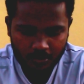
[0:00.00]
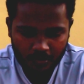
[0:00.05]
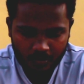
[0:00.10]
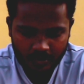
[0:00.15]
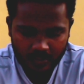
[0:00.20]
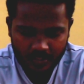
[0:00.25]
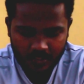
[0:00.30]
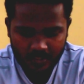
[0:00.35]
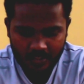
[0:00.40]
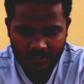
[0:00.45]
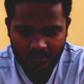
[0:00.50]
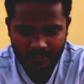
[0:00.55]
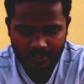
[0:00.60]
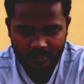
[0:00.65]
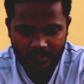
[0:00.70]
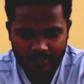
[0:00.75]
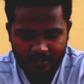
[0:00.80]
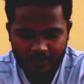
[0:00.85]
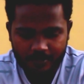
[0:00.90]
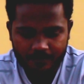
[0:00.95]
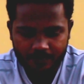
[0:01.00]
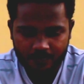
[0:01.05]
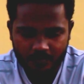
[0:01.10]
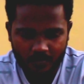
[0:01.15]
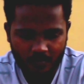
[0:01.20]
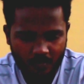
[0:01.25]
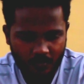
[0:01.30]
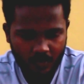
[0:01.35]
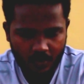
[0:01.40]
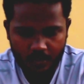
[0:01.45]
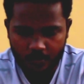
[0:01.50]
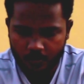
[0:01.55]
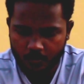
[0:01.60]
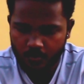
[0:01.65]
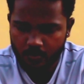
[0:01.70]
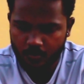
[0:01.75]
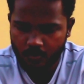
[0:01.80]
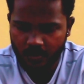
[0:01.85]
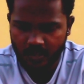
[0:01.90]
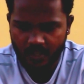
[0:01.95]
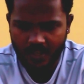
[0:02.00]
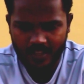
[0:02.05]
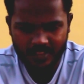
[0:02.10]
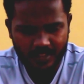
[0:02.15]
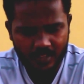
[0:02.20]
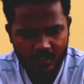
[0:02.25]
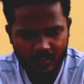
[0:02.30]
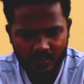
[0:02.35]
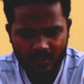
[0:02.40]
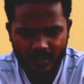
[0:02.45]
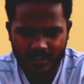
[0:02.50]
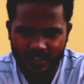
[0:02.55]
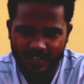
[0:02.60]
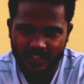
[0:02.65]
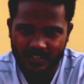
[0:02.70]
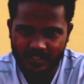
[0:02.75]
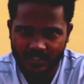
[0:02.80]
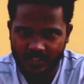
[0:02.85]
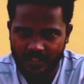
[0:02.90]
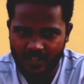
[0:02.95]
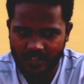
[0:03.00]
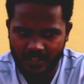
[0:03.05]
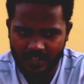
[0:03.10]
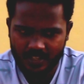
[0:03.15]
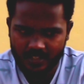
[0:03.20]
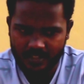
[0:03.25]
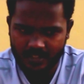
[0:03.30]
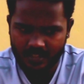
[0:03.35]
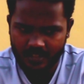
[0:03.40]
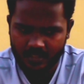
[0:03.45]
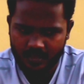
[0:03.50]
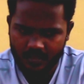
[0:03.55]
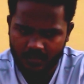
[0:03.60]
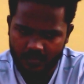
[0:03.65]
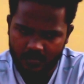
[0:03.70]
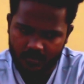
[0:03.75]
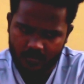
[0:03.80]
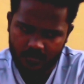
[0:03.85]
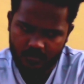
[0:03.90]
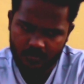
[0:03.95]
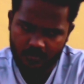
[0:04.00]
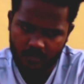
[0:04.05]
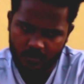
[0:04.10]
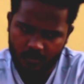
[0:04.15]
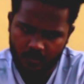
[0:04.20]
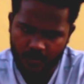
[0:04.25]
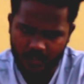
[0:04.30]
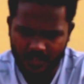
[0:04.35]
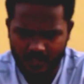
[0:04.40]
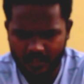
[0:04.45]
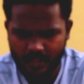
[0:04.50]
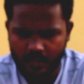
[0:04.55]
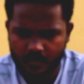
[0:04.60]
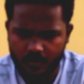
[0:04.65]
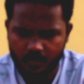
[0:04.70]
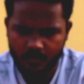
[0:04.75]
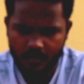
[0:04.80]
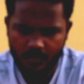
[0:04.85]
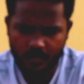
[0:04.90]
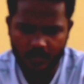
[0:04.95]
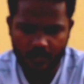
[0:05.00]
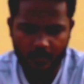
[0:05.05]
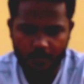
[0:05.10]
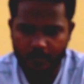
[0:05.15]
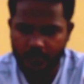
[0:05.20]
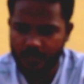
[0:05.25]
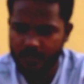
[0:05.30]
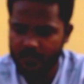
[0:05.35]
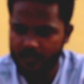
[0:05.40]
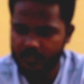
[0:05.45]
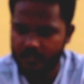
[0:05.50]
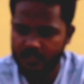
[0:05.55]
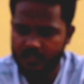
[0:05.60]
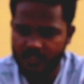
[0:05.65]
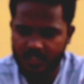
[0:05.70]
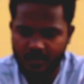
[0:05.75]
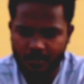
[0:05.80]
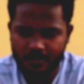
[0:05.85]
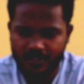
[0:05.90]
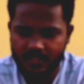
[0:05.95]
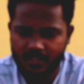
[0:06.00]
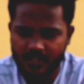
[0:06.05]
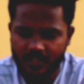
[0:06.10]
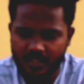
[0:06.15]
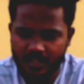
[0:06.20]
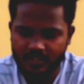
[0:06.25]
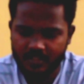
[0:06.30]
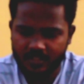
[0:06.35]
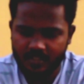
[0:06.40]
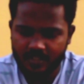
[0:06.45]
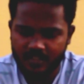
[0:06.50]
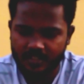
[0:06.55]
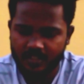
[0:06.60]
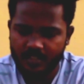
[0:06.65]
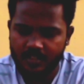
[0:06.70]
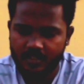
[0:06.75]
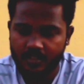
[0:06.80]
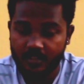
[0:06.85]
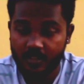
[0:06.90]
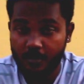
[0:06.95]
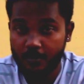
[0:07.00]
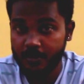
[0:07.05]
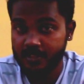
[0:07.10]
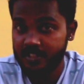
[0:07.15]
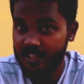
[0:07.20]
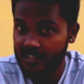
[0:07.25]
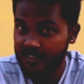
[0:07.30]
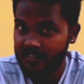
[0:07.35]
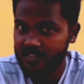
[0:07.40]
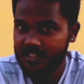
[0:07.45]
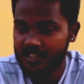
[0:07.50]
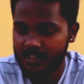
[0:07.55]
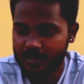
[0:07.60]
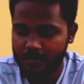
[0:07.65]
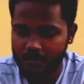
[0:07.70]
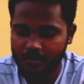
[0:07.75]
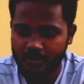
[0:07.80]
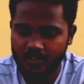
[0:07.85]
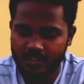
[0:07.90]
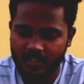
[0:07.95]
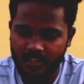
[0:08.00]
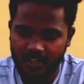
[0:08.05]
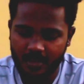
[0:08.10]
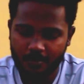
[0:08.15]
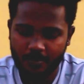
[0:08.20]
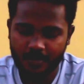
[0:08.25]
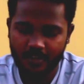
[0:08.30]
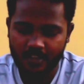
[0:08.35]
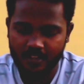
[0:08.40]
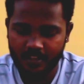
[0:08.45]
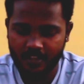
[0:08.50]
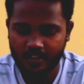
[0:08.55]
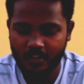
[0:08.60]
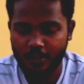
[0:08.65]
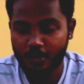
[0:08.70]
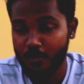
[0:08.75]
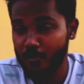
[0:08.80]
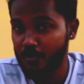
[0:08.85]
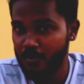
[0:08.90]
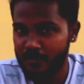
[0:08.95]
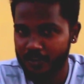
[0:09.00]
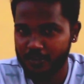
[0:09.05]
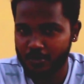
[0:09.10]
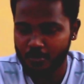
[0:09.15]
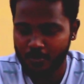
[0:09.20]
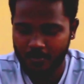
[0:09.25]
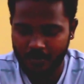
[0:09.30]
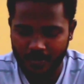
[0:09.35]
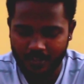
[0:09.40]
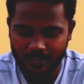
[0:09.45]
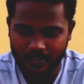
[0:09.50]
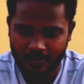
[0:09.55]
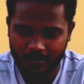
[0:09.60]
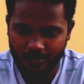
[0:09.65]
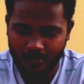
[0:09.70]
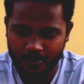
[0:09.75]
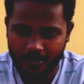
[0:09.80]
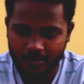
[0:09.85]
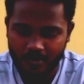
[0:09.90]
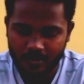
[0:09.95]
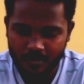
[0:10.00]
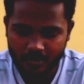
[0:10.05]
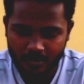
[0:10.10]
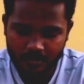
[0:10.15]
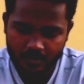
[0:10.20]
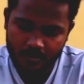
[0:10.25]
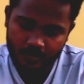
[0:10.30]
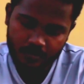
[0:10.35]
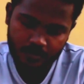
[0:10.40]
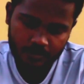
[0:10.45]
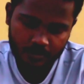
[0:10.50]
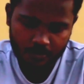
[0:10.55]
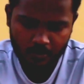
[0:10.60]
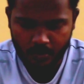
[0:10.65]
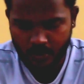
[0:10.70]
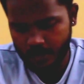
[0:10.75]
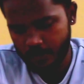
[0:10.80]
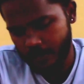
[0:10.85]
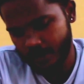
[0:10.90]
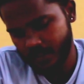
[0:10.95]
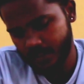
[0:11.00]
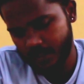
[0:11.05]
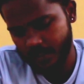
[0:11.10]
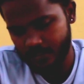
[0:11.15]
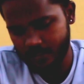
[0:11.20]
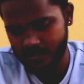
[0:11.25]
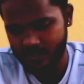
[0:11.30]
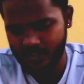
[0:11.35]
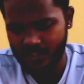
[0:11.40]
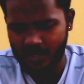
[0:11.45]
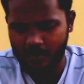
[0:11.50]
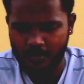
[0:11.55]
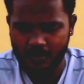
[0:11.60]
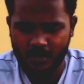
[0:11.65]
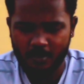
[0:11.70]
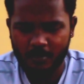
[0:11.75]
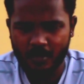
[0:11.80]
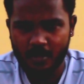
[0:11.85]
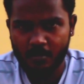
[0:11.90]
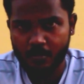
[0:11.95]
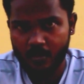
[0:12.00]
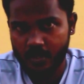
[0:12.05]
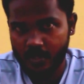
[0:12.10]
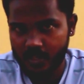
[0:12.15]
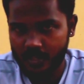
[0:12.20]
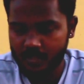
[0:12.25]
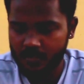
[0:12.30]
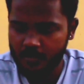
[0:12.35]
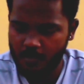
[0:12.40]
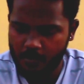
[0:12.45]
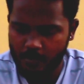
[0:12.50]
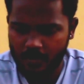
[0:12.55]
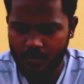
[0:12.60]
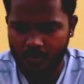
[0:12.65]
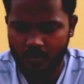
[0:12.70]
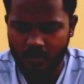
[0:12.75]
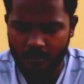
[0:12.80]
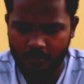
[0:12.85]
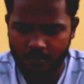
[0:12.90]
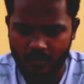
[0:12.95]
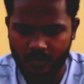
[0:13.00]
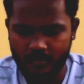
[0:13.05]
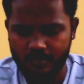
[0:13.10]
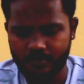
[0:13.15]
ஸோ வந்து இதுவும் ஓகே அந்தளவுக்கான இன்ட்ரெஸ்டிங் கிடையாது சரி ஓகே இருந்தாலும் நம்ம வந்து சின்ன பசங்களாக இருந்து நம்ம சின்ன வயசில் இருக்கும்போது இதை ட்ரை பண்ணியிருந்தீங்கன்னா ரொம்பவே சூப்பராக இருந்திருக்கும் சரி ஓகே பார்த்துக்கலாம் சரி அப்போ தான் பண்ண முடியல இப்போ பண்ணுறோம் நம்ம